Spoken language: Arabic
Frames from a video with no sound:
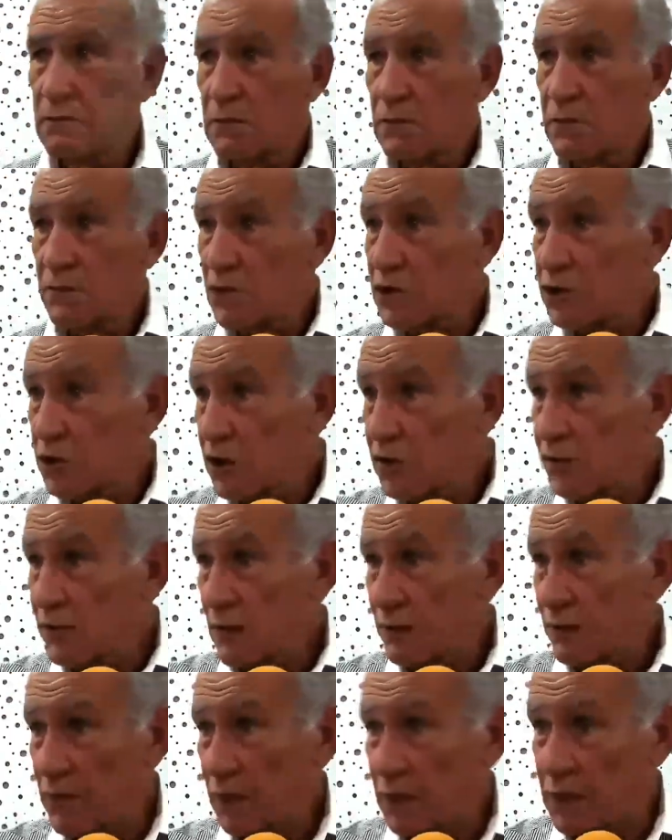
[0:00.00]
تفجرت في
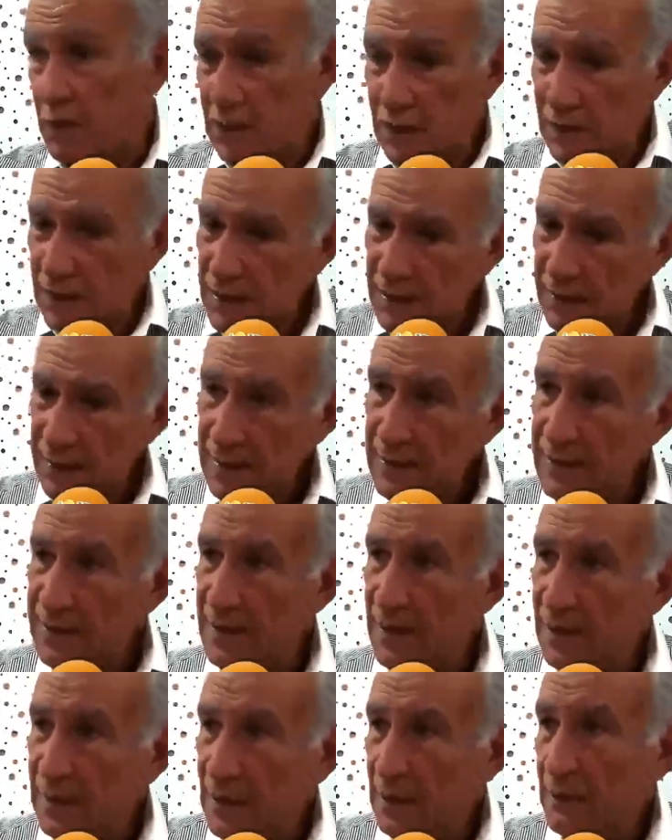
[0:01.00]
2011 لأنها كانت
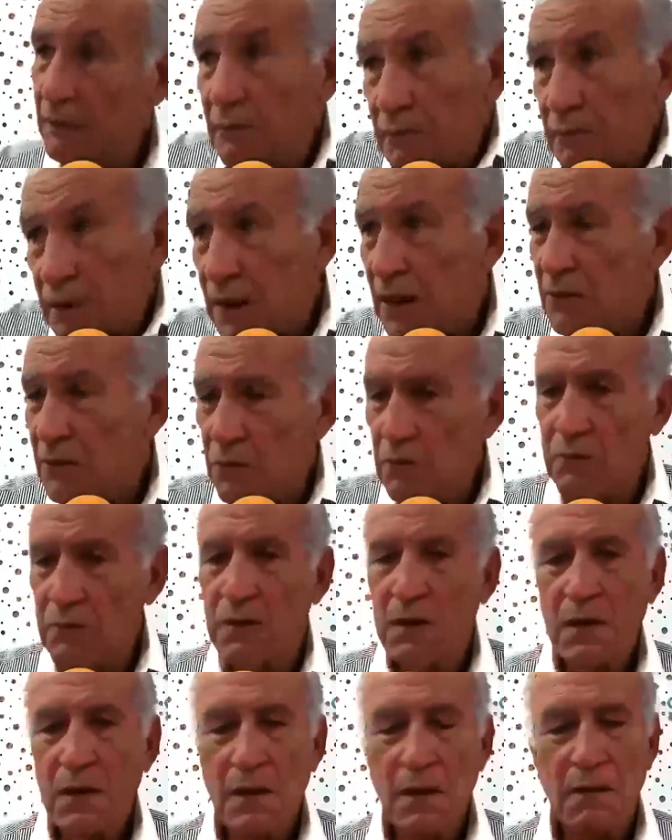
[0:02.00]
ساكتة لأنه
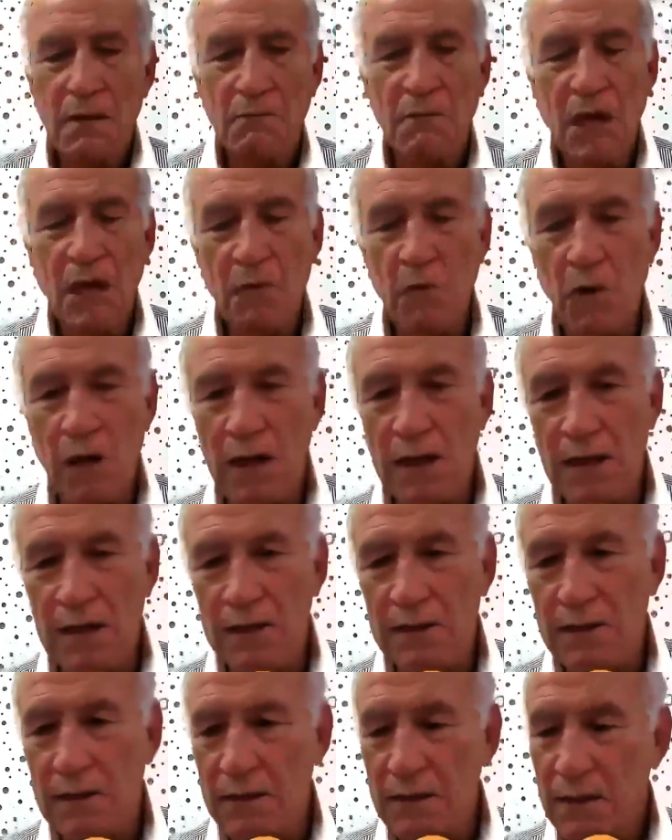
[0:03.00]
مقموعة
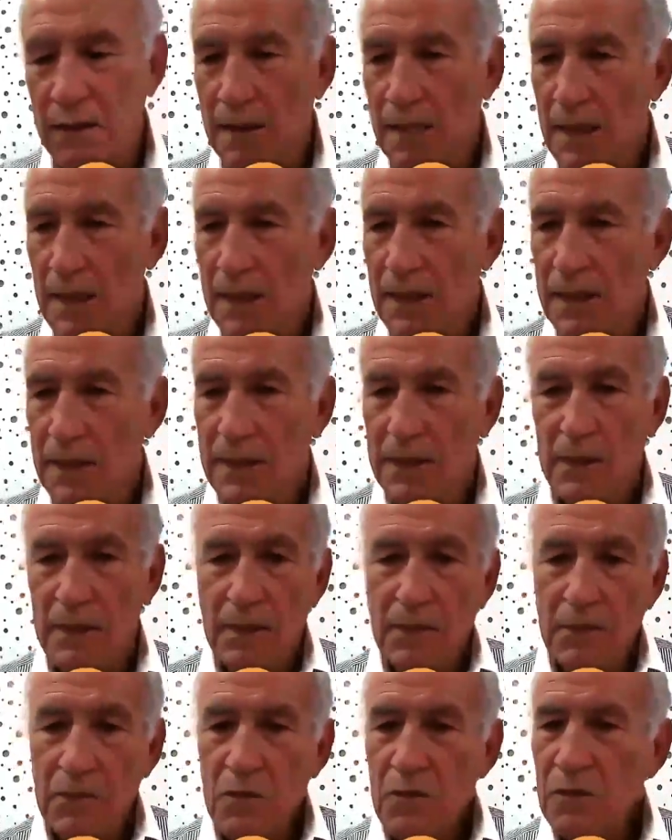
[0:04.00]
كانت
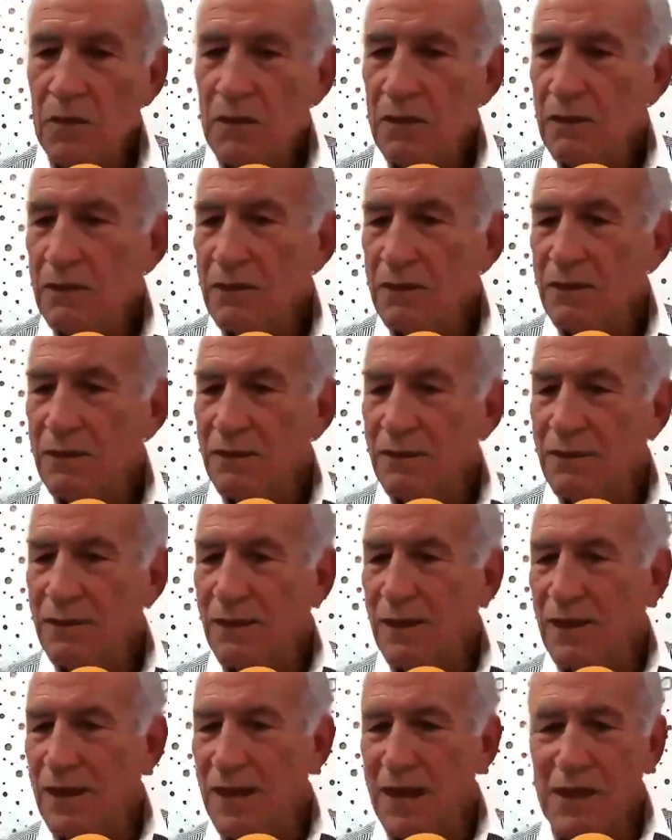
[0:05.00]
دونك
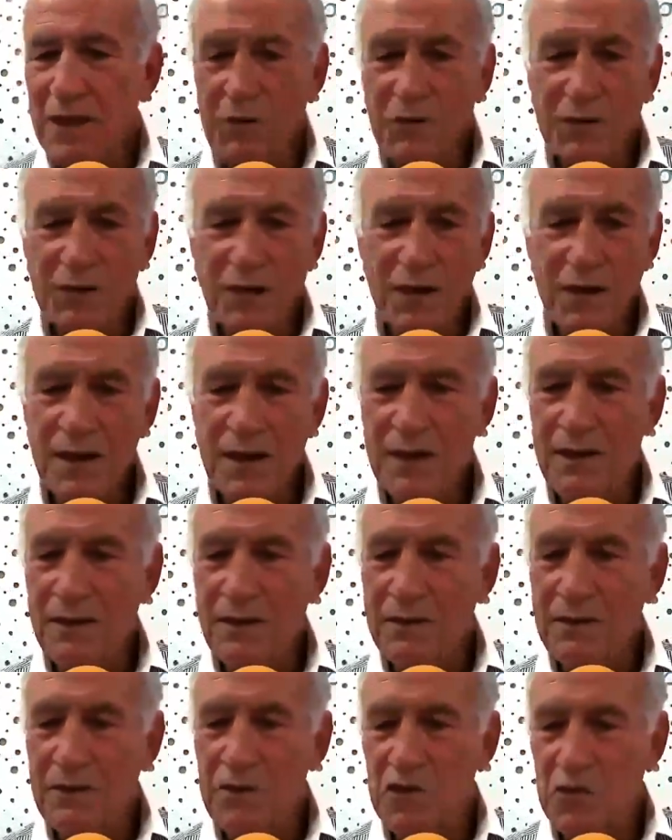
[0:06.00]
أنه التيار
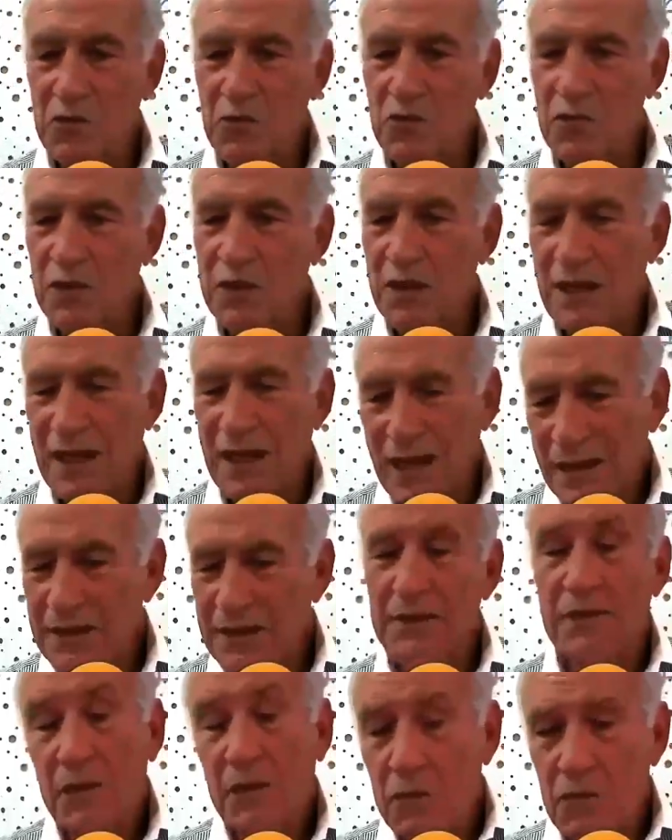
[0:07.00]
الدستوري
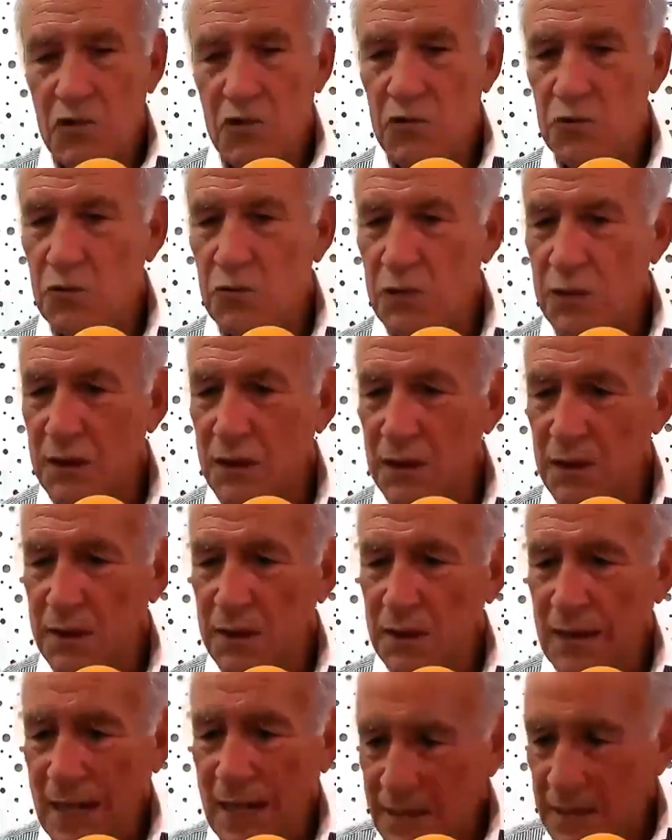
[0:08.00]
الحداثي الدستوري
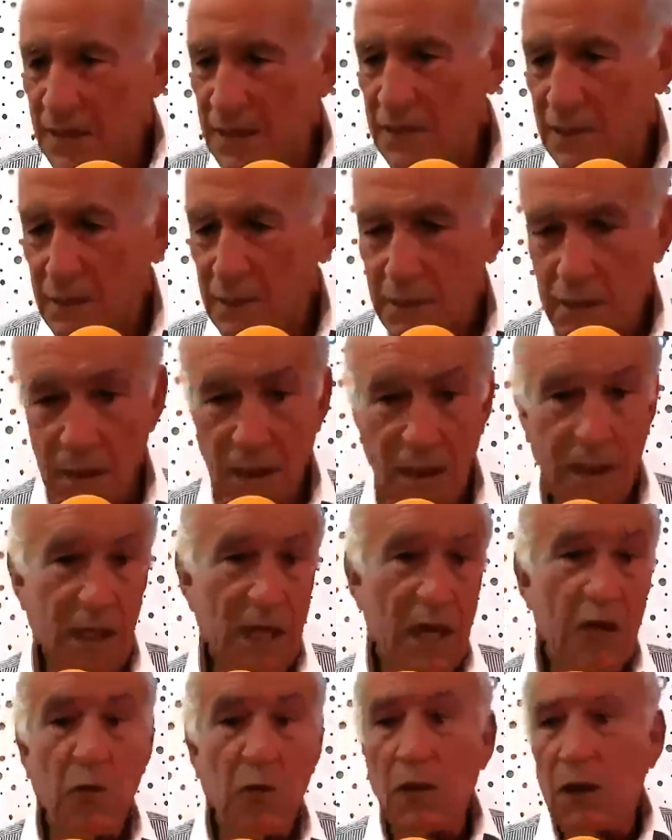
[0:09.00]
تعزز
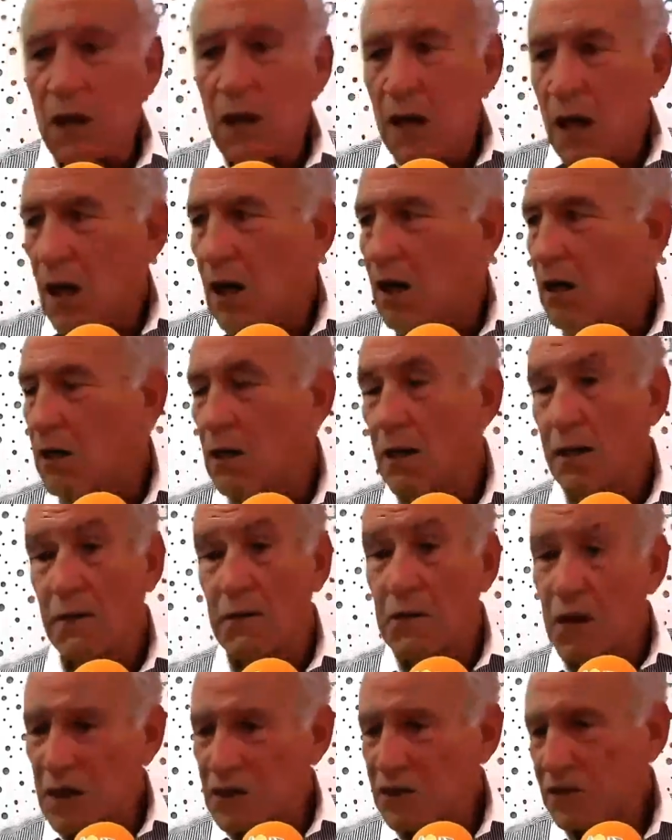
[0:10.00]
لانه القاع
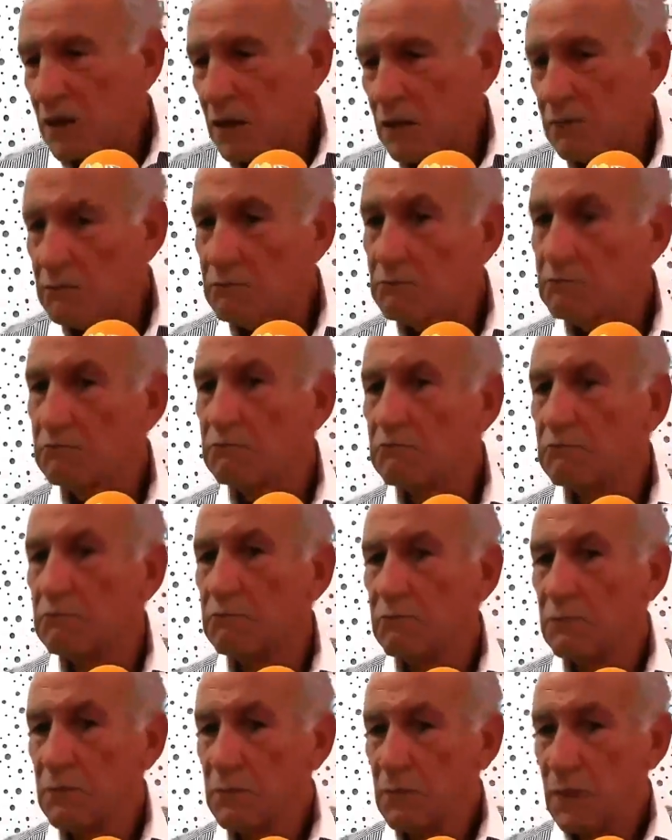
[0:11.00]
ناشطه
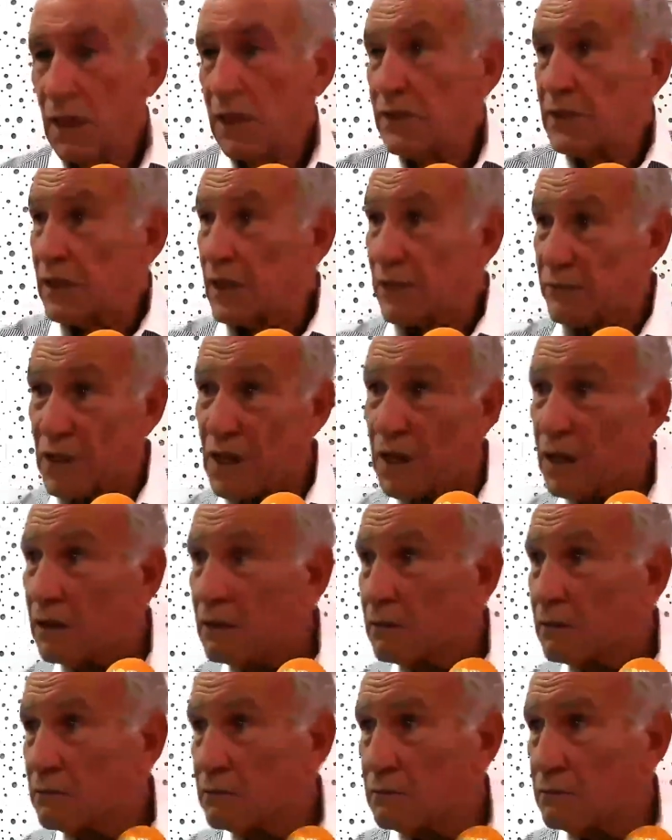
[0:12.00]
عندها كفاءه
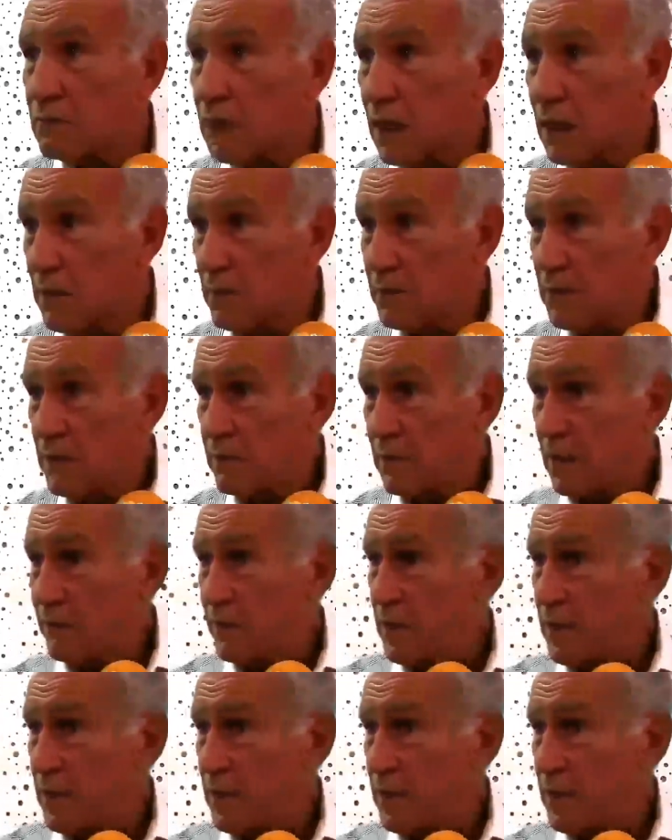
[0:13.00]
احنا بنعمل كفاءه